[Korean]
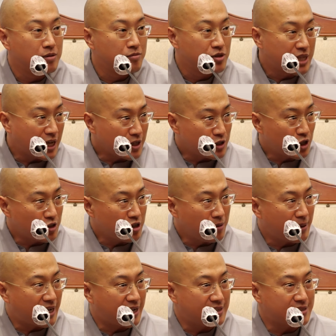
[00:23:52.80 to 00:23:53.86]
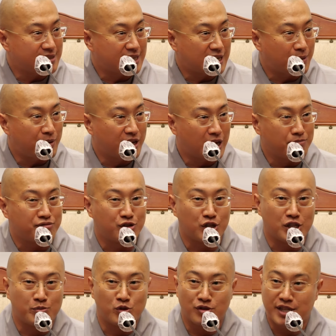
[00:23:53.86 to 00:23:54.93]
생천을 바라는 사람에게
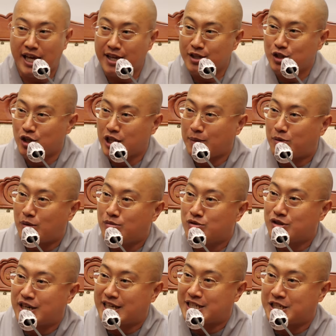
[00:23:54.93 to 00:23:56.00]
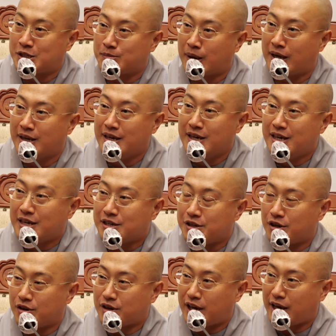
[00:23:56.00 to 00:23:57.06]
부처님도 생천의 법문을 하시지만
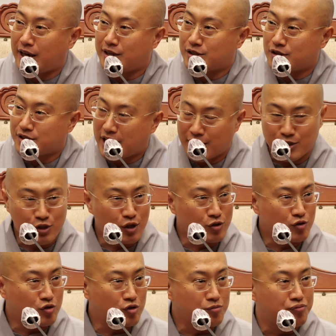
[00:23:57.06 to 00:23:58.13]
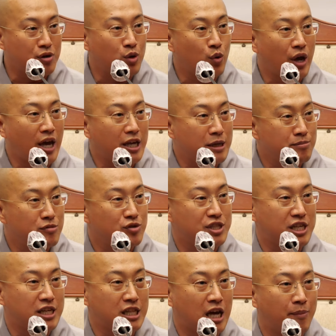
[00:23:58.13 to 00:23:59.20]
그렇게 해서 생천으로 불교에
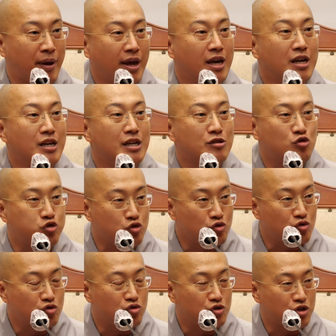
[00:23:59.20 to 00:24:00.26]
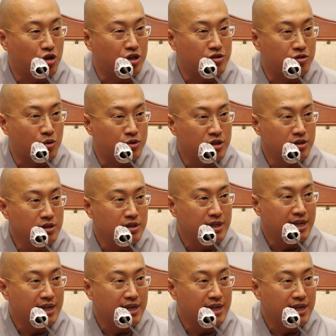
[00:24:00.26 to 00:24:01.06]
입문시킨 다음에 궁극적으로는